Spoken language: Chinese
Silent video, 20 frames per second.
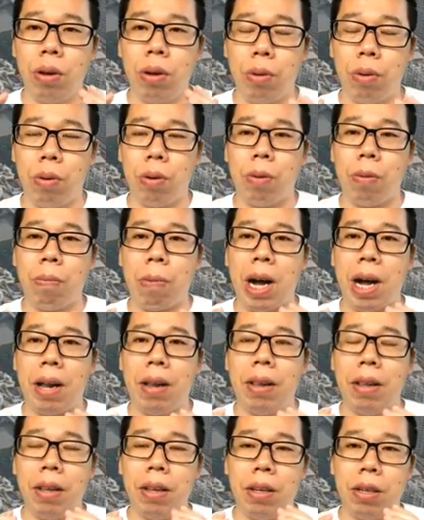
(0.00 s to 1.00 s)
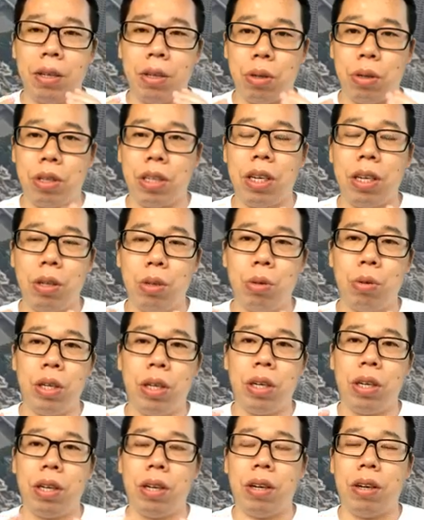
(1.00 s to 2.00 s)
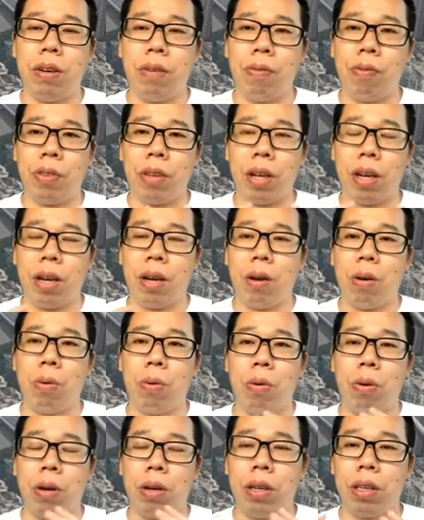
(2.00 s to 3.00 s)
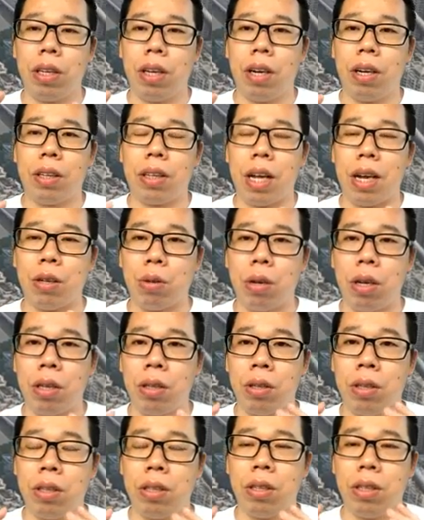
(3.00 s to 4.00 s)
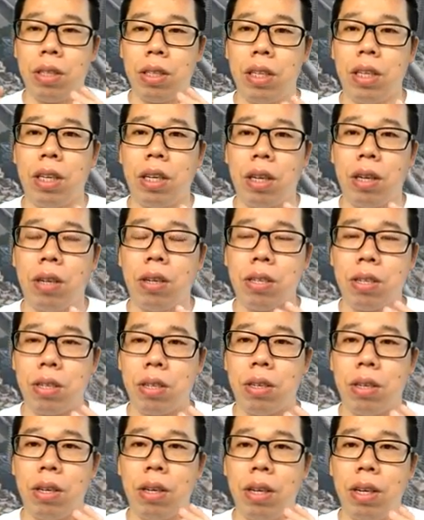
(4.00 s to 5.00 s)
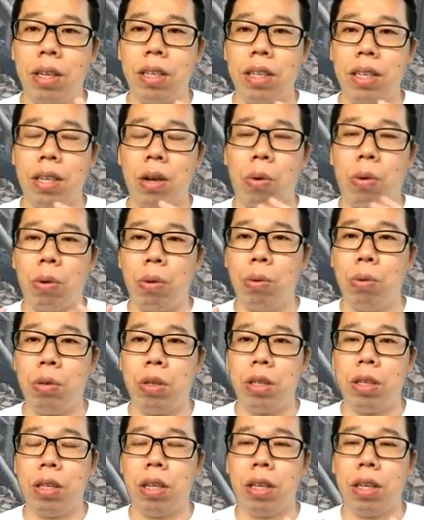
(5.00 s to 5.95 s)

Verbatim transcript: 我把首先做一个，嗯，我要打算这一个，是现在我录制的一